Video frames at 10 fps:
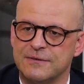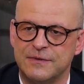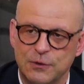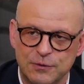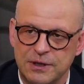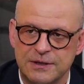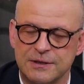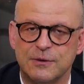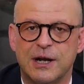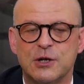400 äh,
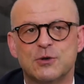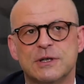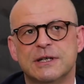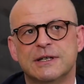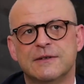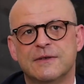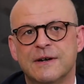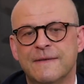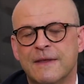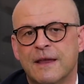Dualstudierende etwa.